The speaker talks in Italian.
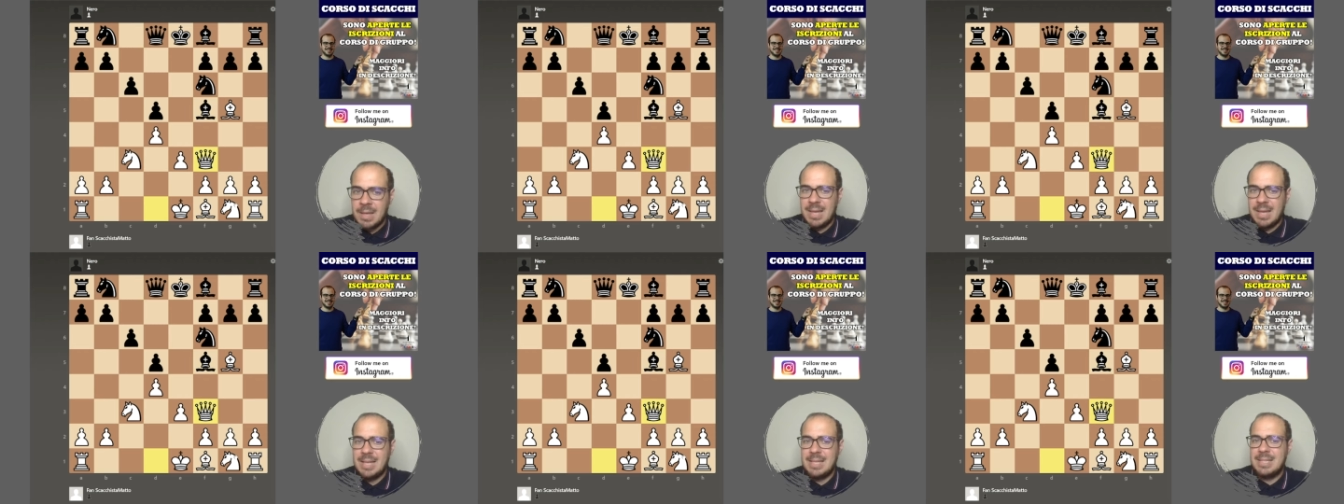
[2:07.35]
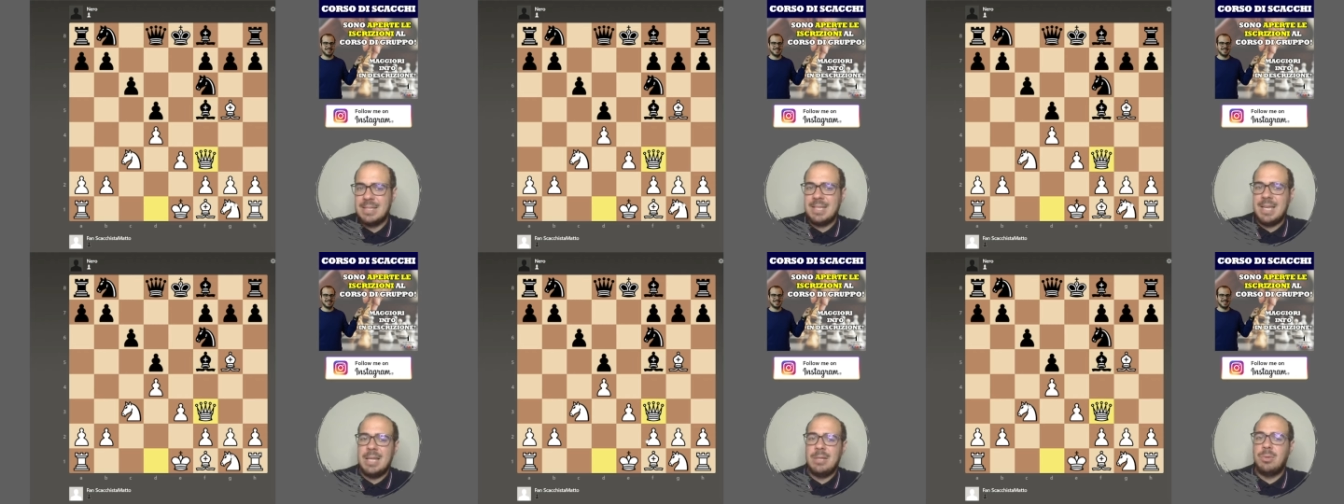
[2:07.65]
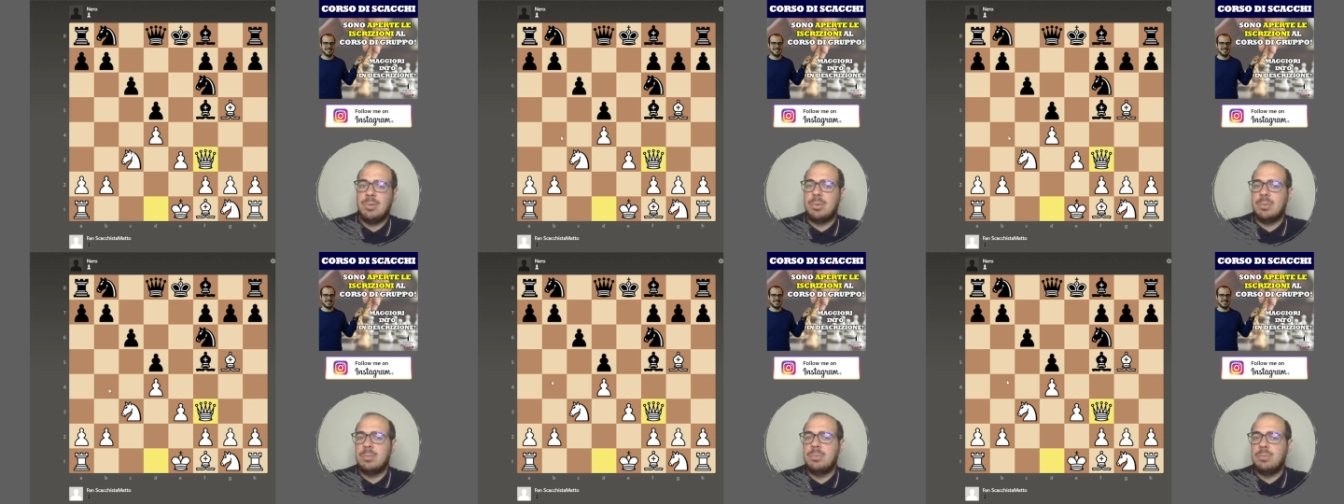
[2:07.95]

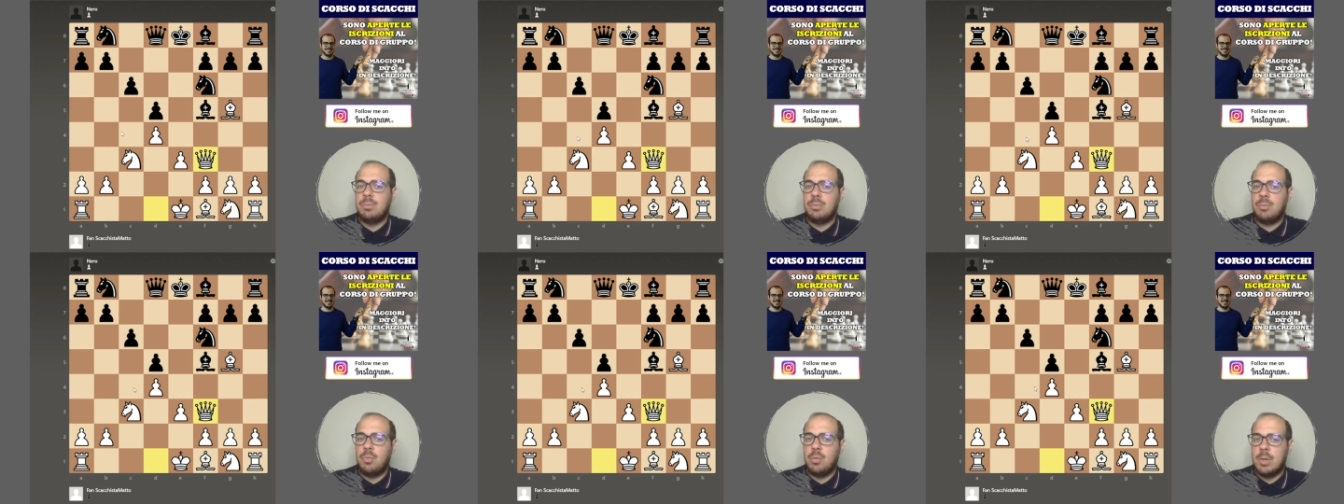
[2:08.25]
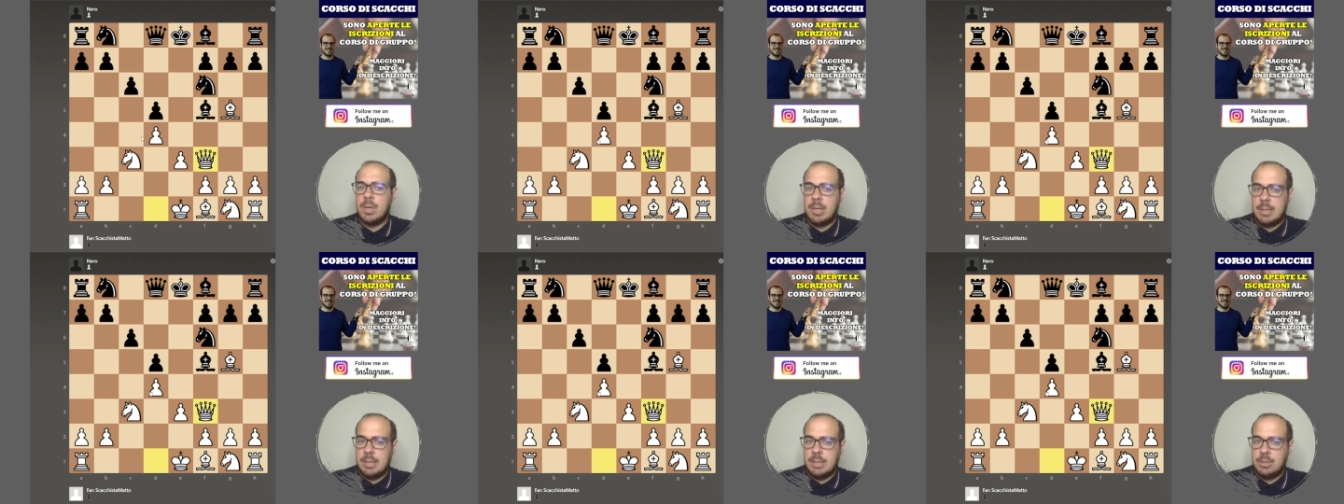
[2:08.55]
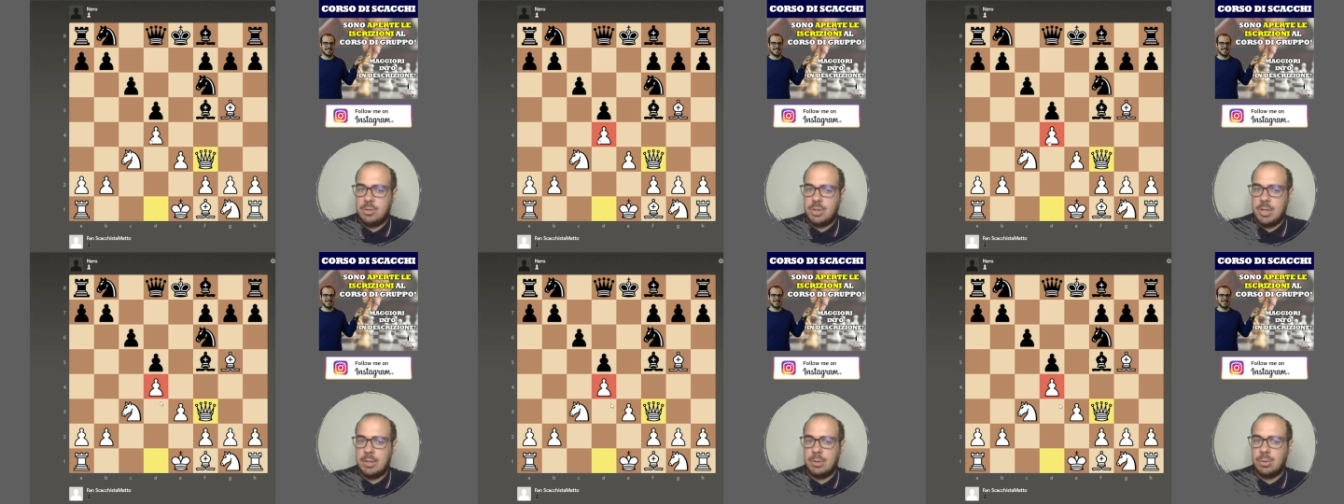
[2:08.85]
essendo comunque il
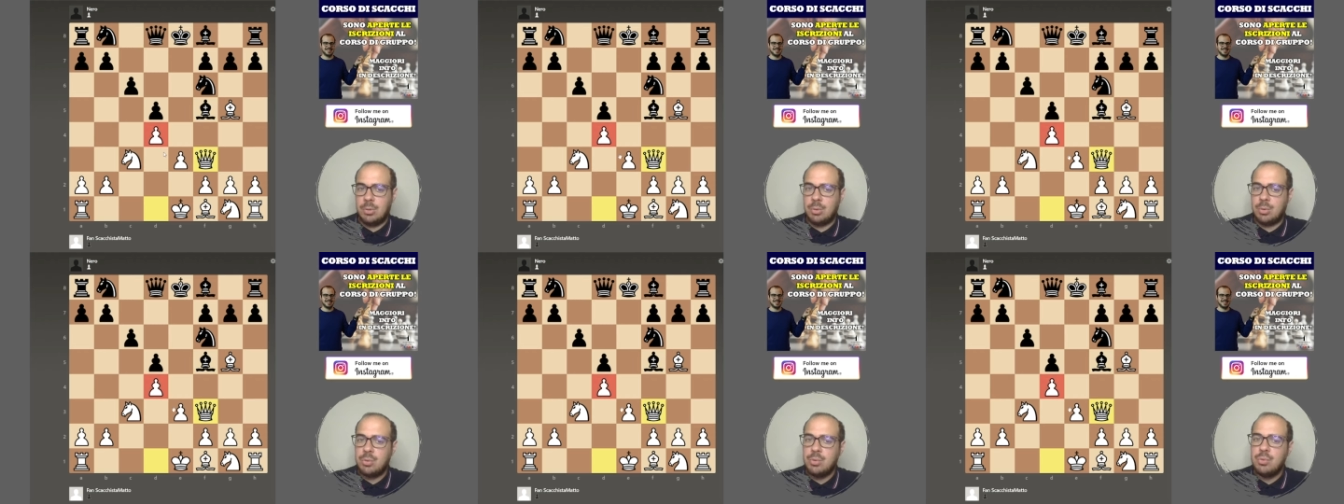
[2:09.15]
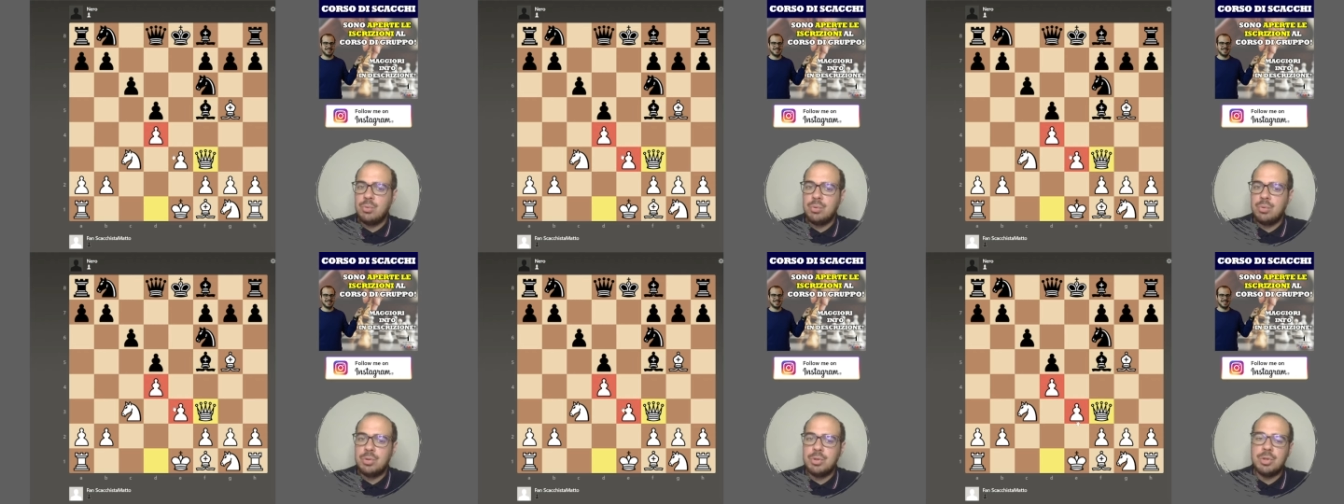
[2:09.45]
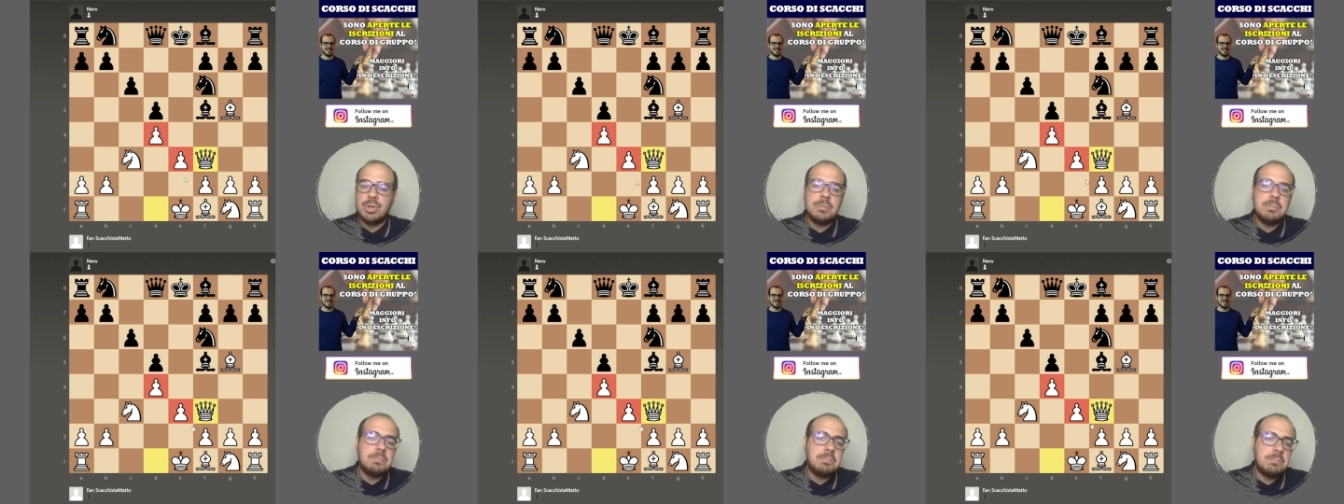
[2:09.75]
centro
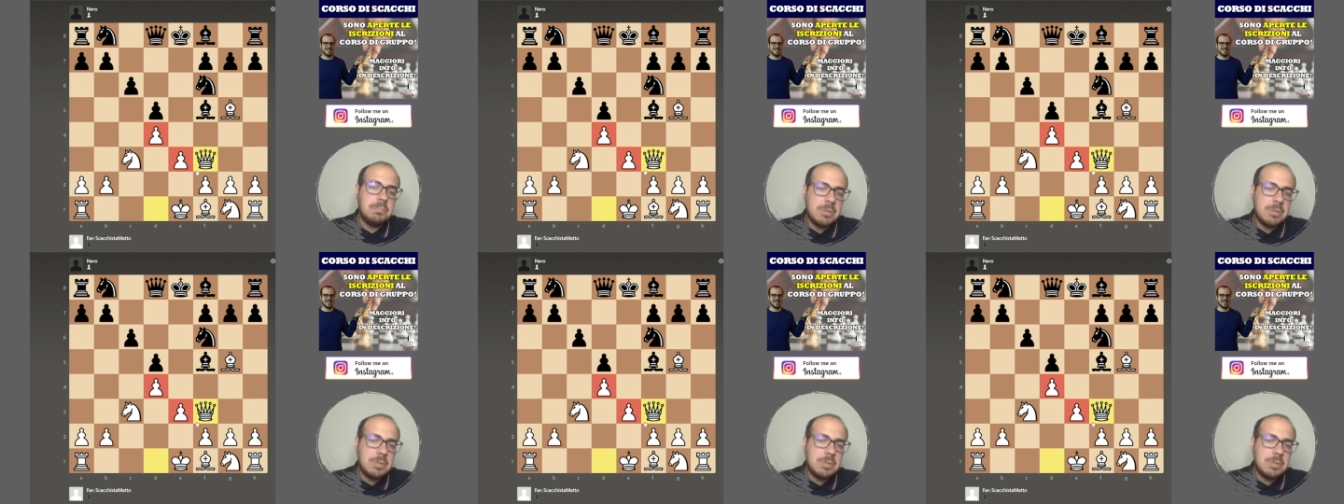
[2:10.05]
chiuso